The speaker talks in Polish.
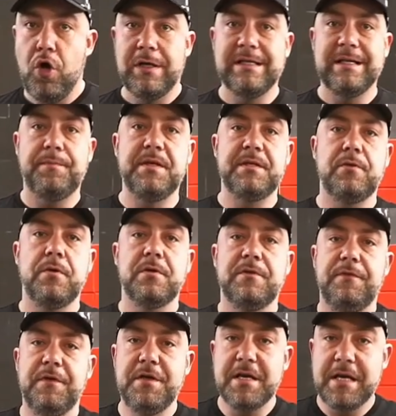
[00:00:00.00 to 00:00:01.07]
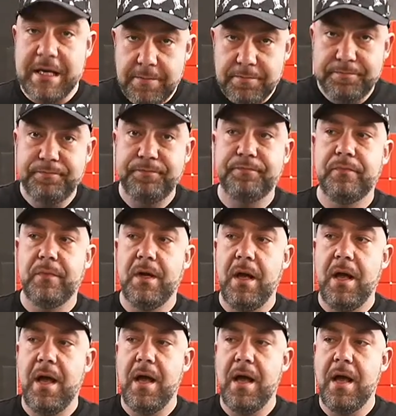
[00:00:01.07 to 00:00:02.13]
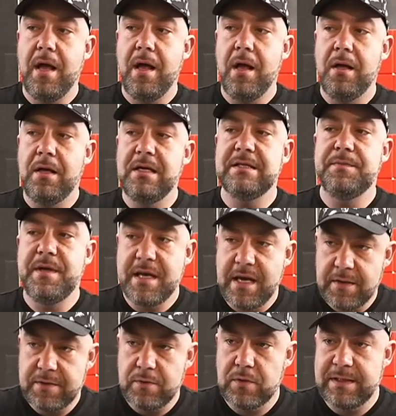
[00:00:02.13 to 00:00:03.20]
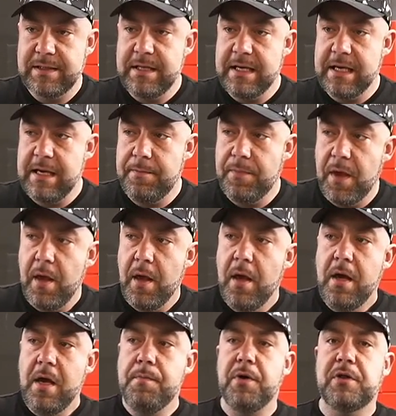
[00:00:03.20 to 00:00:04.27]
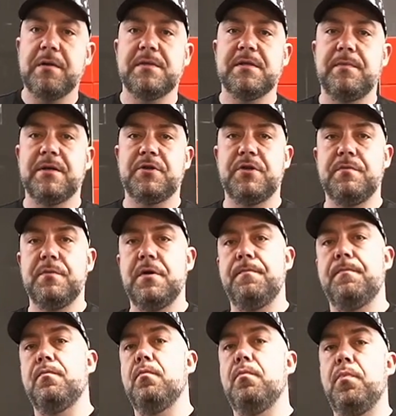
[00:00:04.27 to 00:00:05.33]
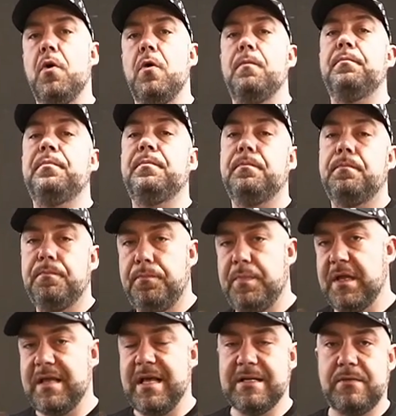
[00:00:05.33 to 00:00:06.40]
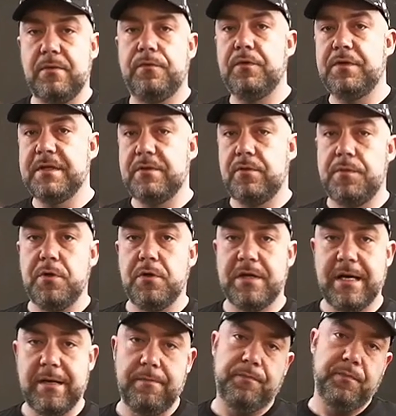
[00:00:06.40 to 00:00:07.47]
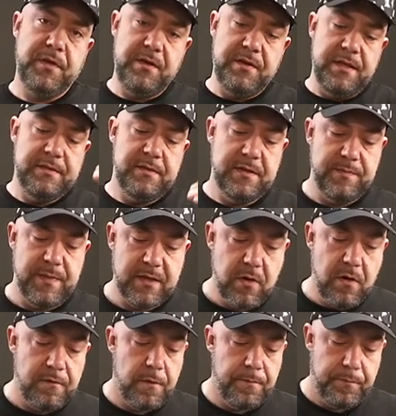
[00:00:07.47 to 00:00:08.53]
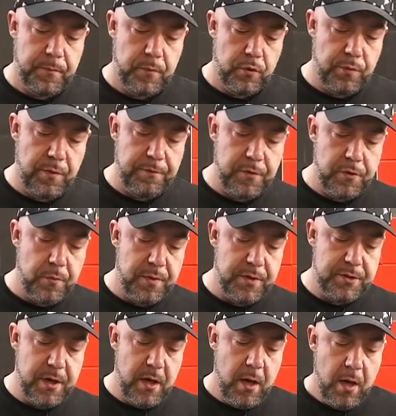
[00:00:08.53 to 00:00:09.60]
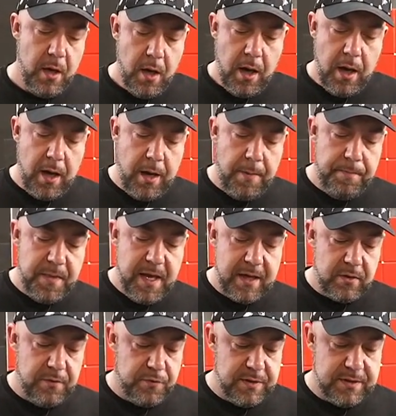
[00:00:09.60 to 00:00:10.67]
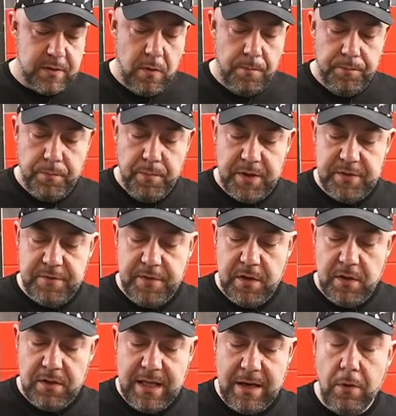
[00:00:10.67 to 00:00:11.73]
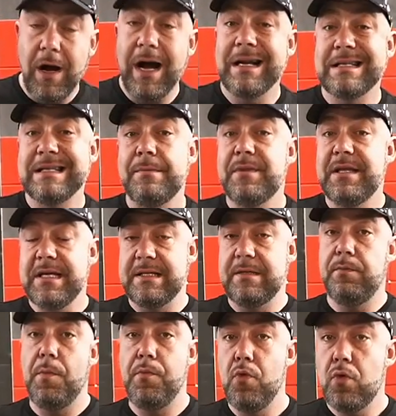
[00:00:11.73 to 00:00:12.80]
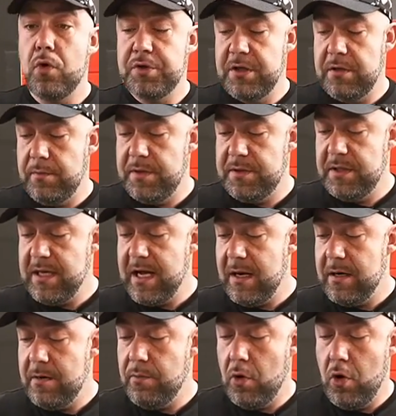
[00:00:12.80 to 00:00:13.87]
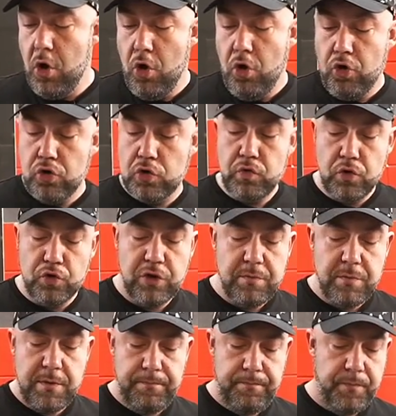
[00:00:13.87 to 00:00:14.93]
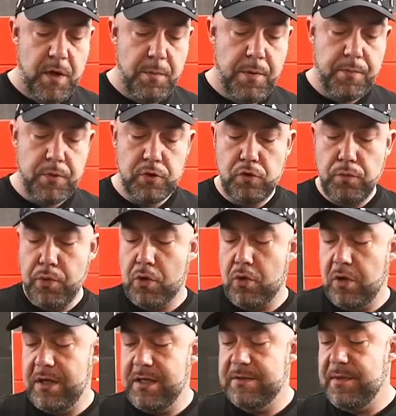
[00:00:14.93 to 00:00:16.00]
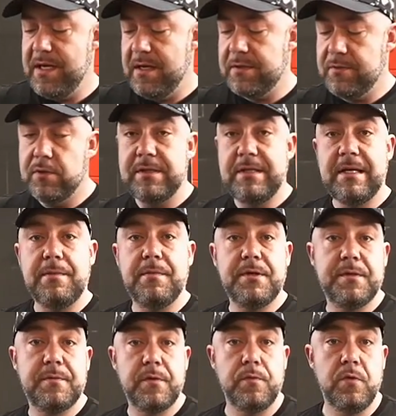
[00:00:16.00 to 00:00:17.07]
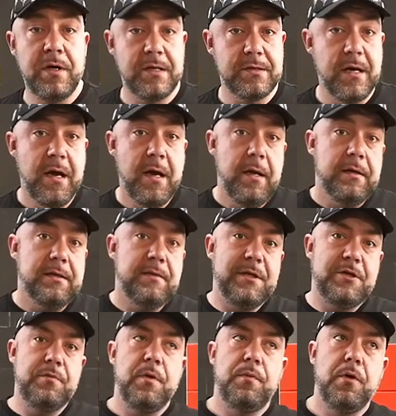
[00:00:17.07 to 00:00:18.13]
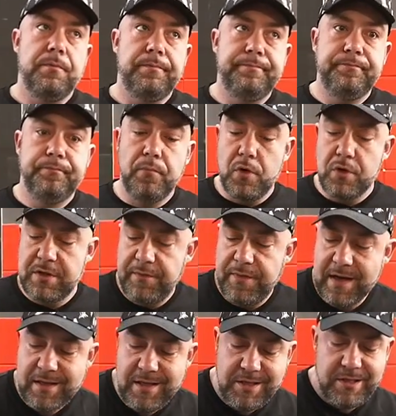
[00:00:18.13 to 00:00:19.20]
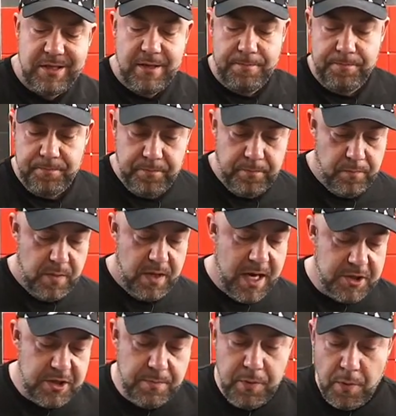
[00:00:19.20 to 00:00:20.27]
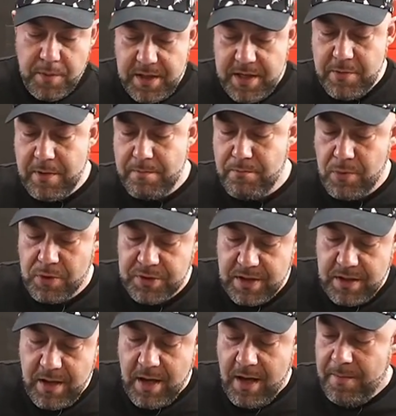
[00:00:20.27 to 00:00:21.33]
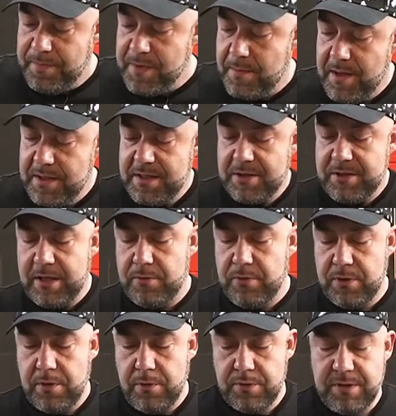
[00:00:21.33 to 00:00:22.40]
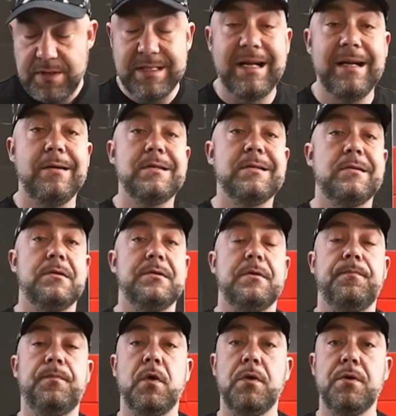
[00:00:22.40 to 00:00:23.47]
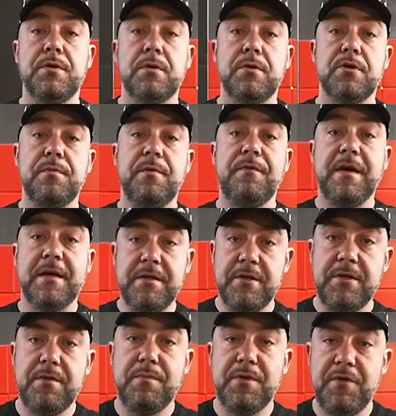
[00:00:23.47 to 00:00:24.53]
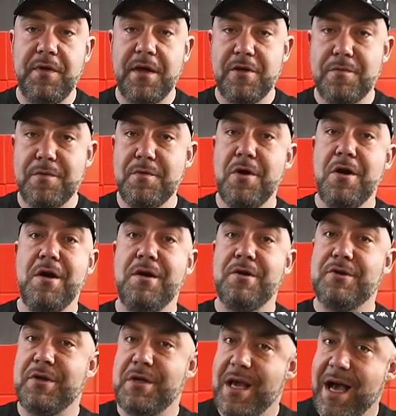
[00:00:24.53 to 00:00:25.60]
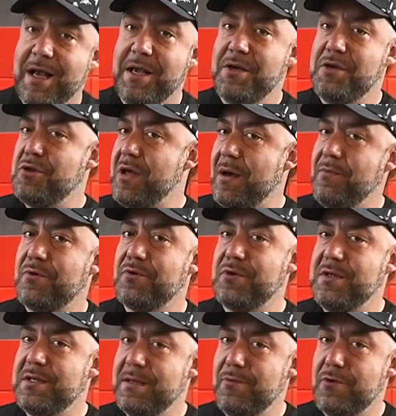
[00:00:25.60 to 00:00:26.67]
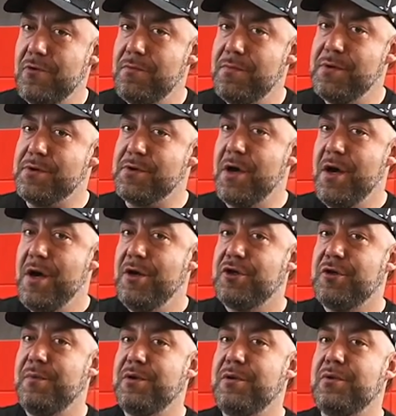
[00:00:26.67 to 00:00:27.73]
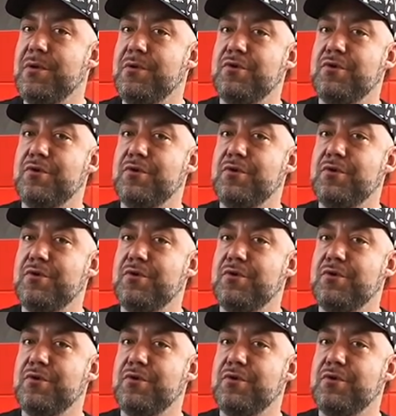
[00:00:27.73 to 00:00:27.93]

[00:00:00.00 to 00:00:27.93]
zapisując wyniki e, i zmieniając ustniki i potem zobaczymy, po 15-20 minutach tendencją spadkową, już powinno być, e, jak to wszystko będzie wyglądało. Ale sam test po pół godziny będzie idealny, bo rozłożymy i po prostu po kolei zmieniając ustniki będziemy dmuchać. Zobaczymy, bo może faktycznie ja się pomyliłem, może nie będzie aż tak dużych różnic. Ale o co chodzi? Chodzi o to, żeby wiedzieć i być świadomym, że jakieś tam różnice mogą być. Czy będą to